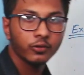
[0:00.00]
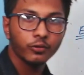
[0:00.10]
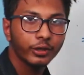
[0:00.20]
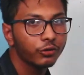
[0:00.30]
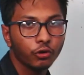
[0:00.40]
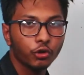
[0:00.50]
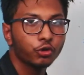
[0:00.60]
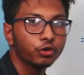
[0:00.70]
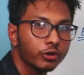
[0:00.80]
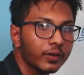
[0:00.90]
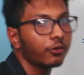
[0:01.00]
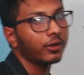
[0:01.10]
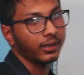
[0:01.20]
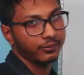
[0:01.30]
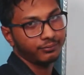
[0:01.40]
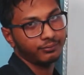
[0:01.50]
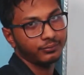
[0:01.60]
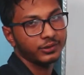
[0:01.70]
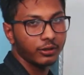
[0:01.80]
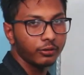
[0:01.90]
তুমি কিন্তু কোনো সূত্র জানো না
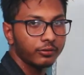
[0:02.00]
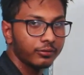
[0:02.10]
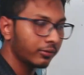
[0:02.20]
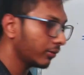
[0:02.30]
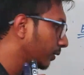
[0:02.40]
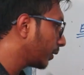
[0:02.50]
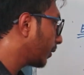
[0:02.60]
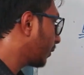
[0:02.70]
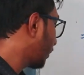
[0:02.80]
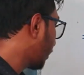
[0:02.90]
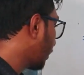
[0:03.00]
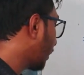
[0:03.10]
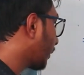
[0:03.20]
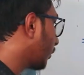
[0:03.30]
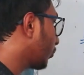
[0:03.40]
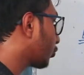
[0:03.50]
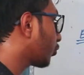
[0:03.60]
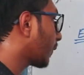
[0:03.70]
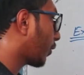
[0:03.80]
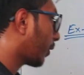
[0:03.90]
জানো এক্ষেত্রে কিন্তু তুমি
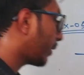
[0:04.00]
সূত্র জানো না